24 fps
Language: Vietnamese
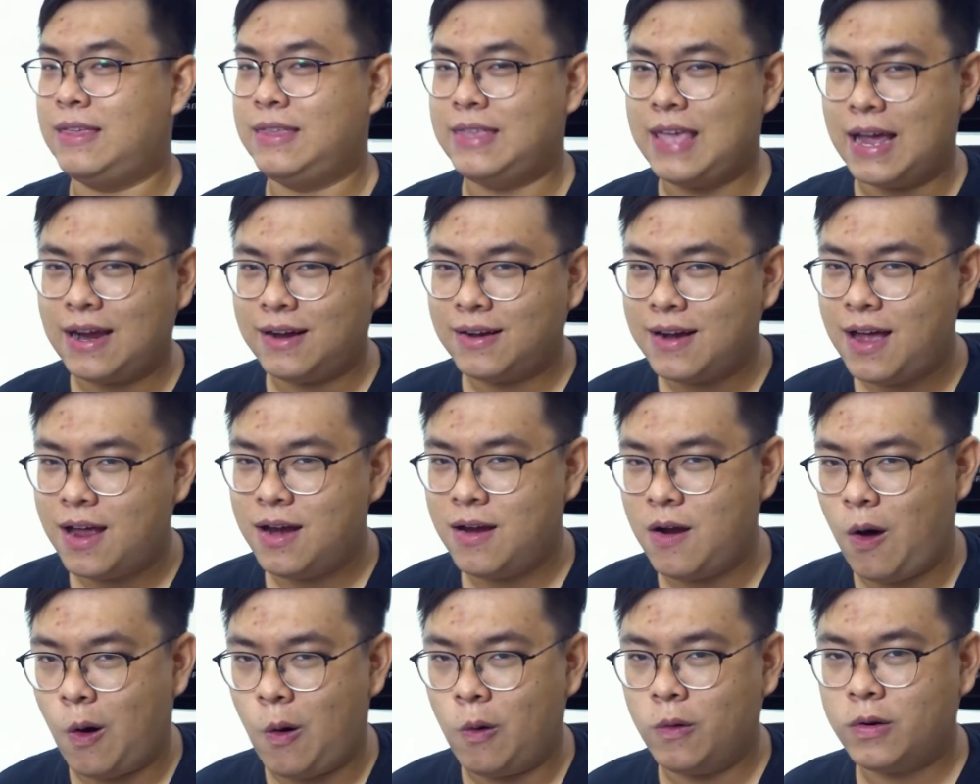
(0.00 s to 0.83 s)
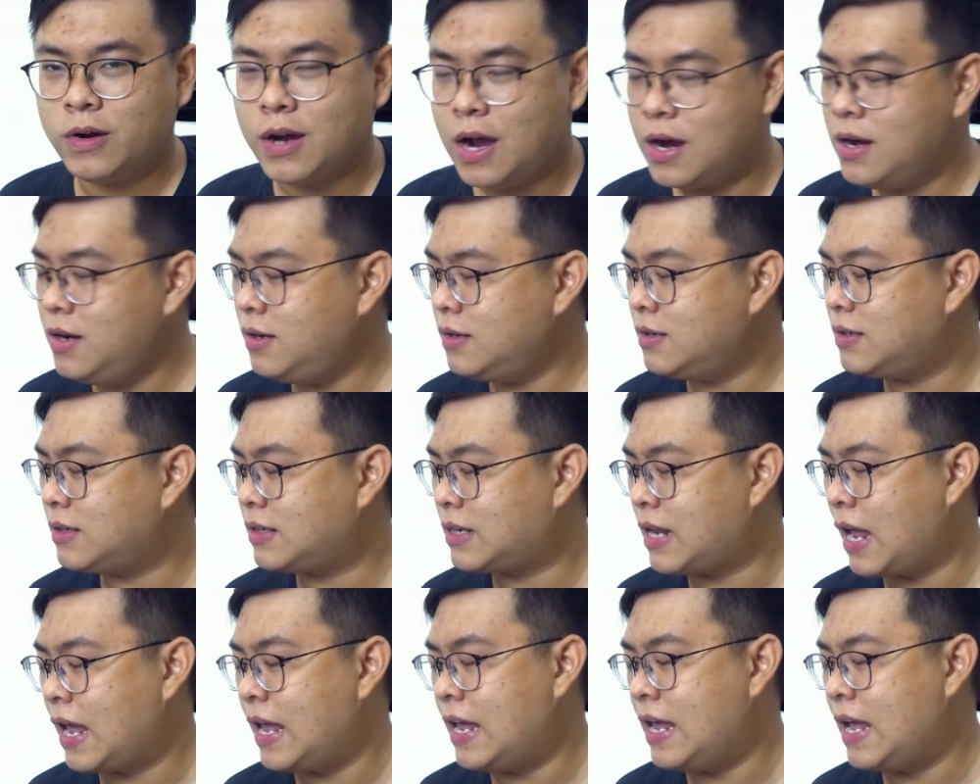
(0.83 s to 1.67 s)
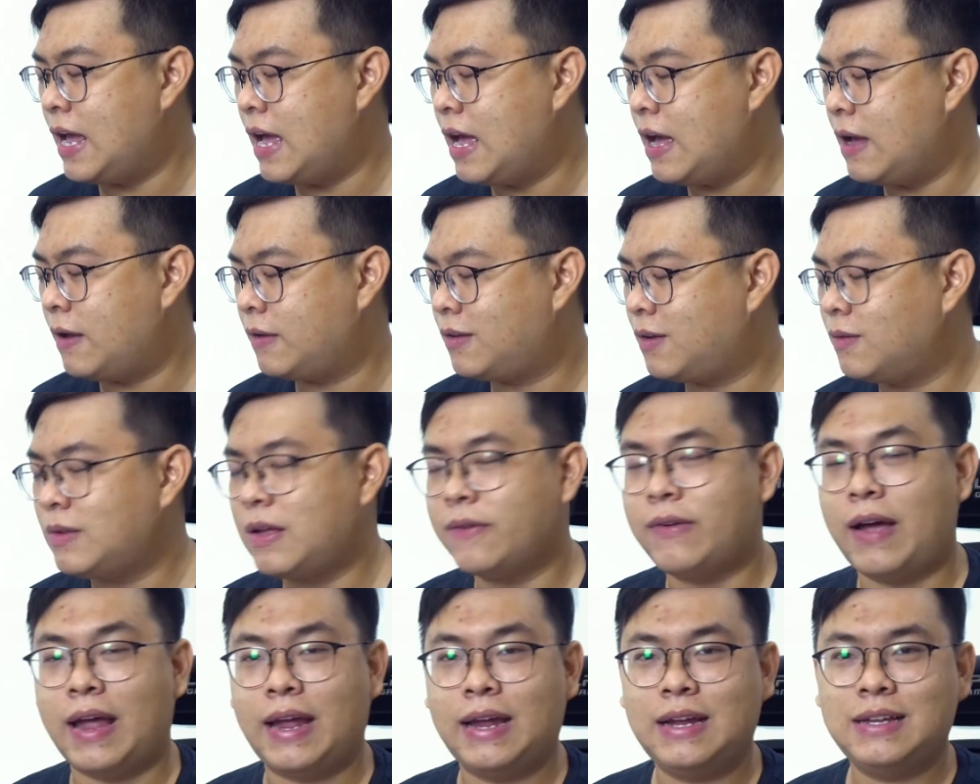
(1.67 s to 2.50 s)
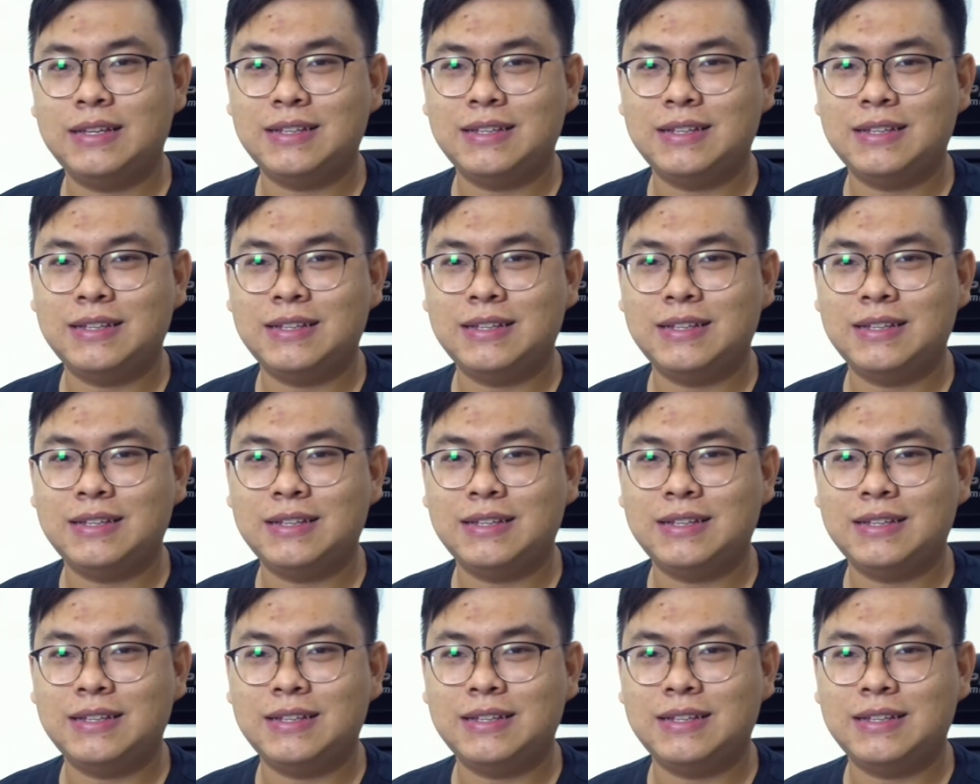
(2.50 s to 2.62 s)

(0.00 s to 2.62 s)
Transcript: Nhắc đến ổ cứng thì chúng ta phải